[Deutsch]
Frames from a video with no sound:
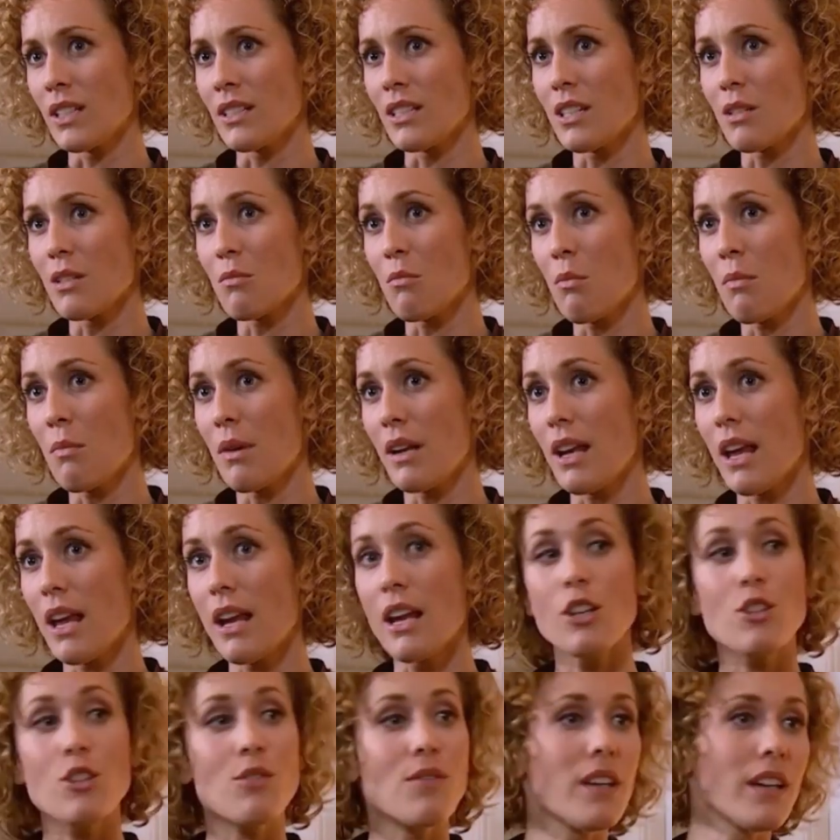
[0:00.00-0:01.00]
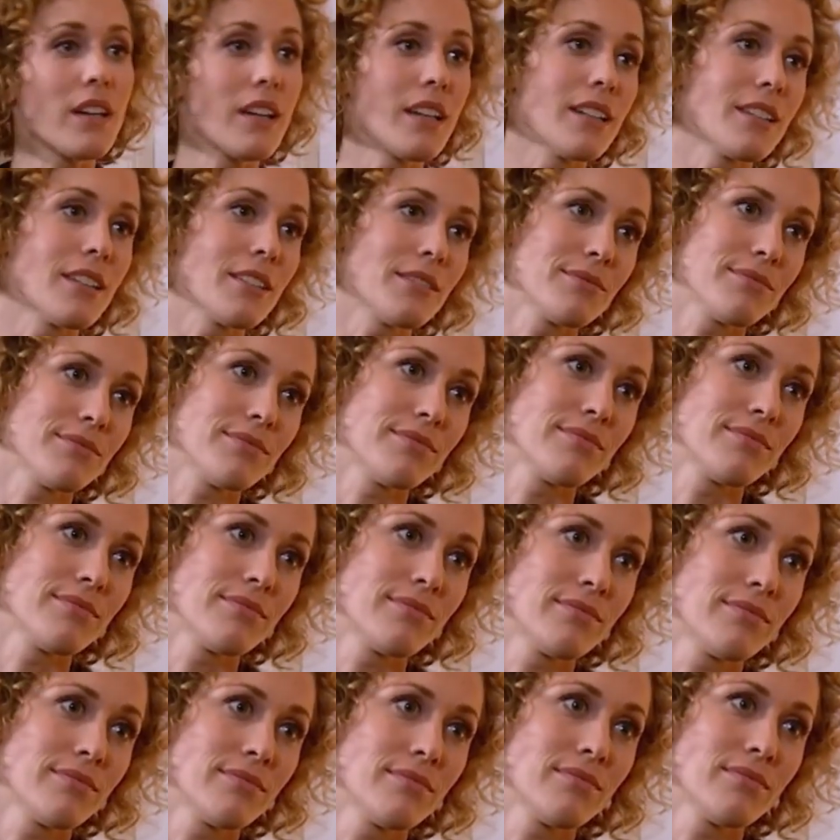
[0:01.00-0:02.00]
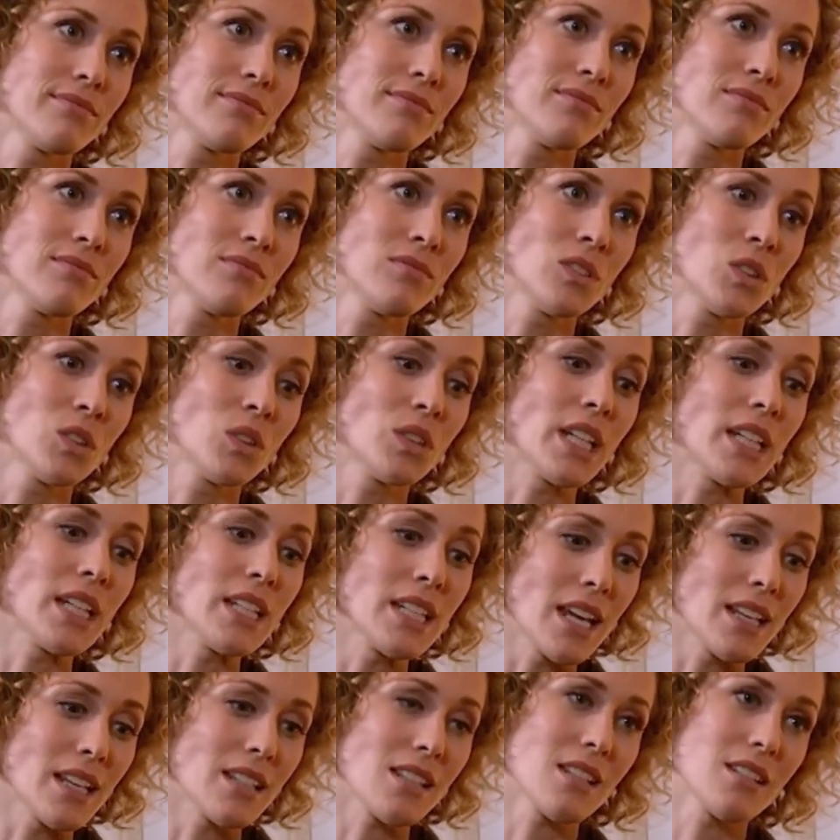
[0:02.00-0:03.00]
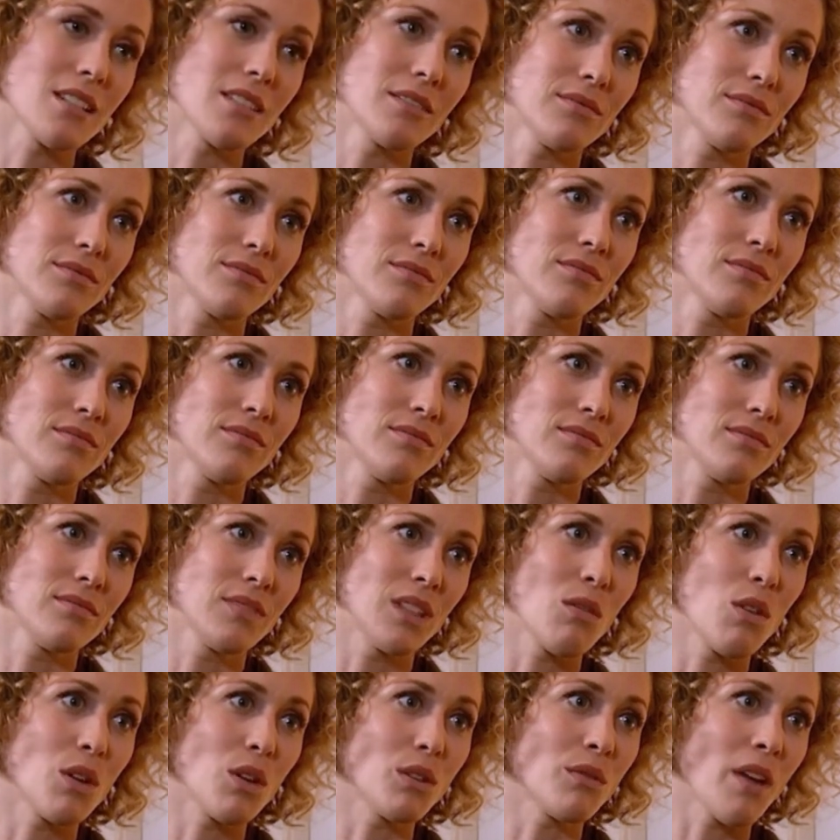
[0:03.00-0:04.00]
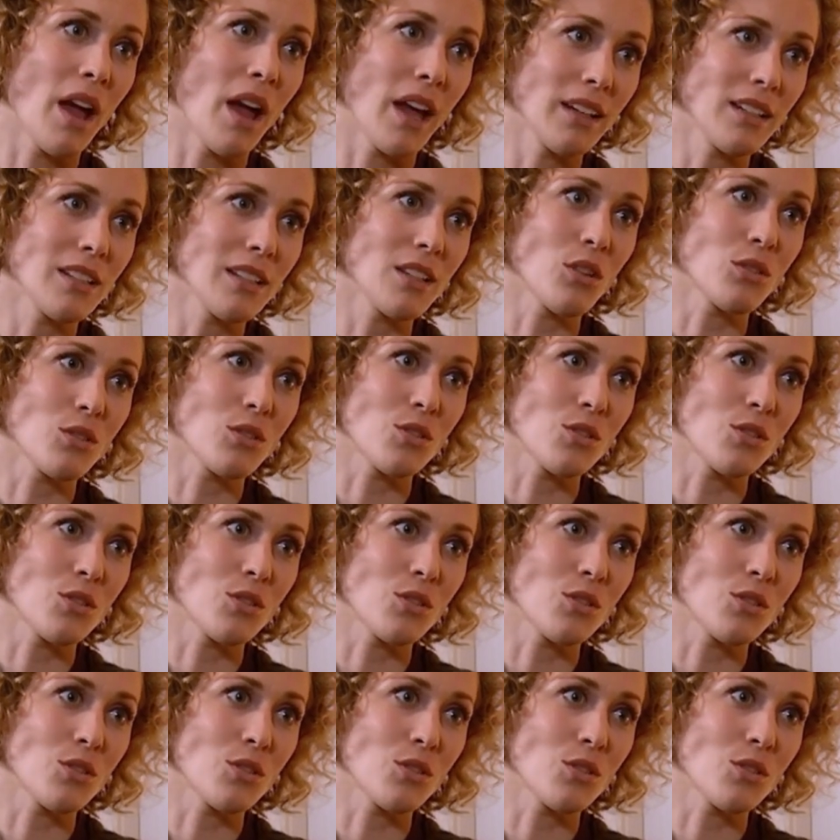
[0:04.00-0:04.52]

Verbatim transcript: Das ist im Moment leider schwierig. Und den Test, den wollten wir eigentlich